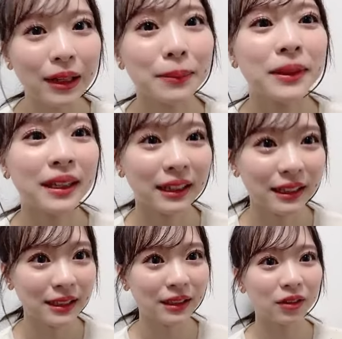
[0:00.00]
るタイプなん
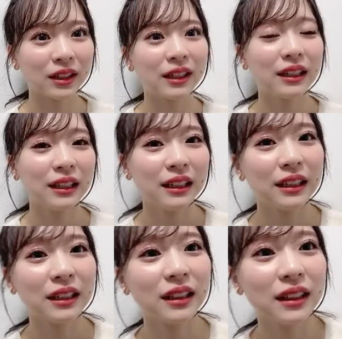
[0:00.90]
で次の日に
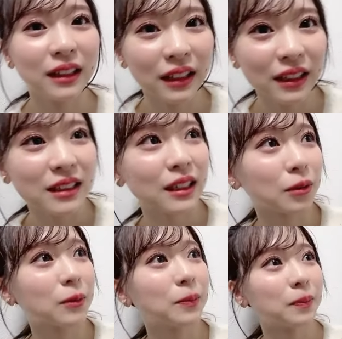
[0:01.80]
なんですけ
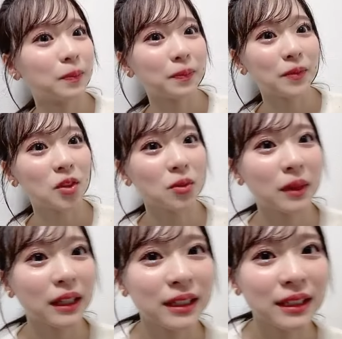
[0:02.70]
どちょっと
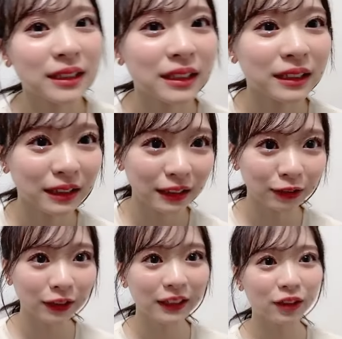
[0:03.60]
まだ全然
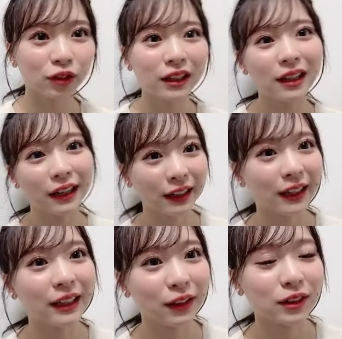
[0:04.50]
抜け抜けられ
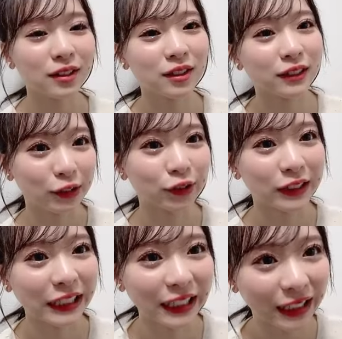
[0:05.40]
ない気がするのかも
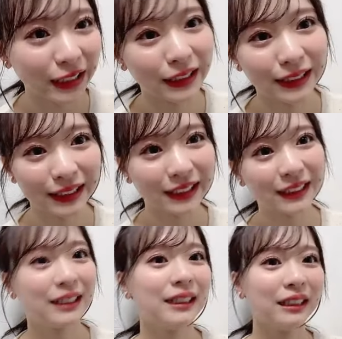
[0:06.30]
なんか
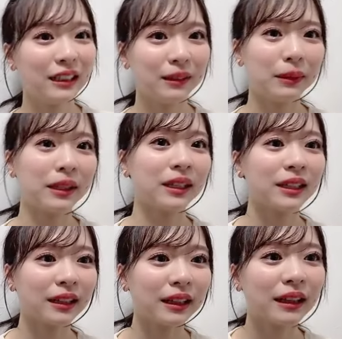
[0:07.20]
まだ
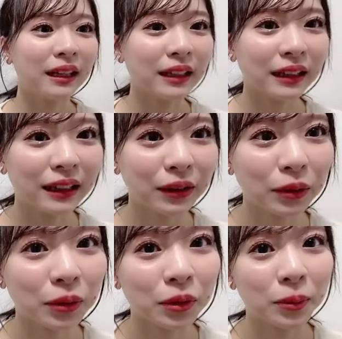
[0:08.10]
浸ってたいなっていう
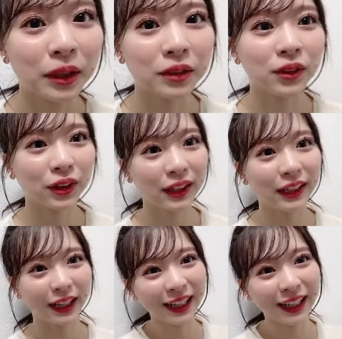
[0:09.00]
ところもあるので